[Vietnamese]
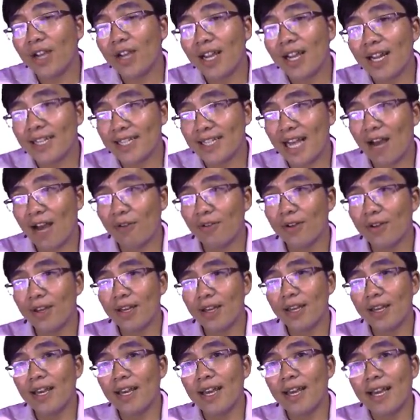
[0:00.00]
có nghĩa là sao?
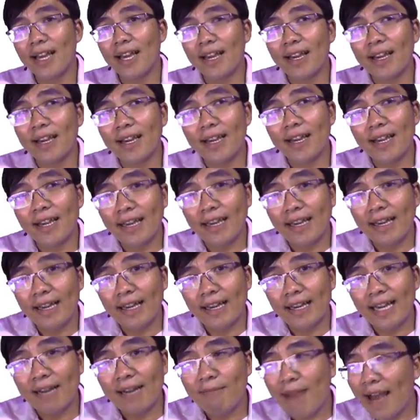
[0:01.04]
Uhm,
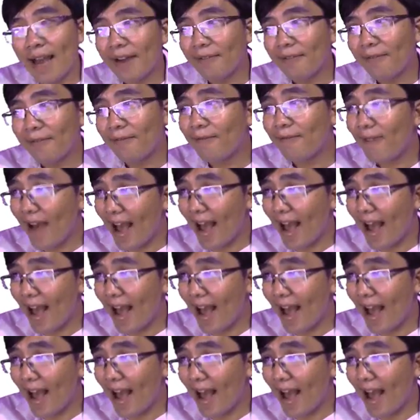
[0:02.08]
các bạn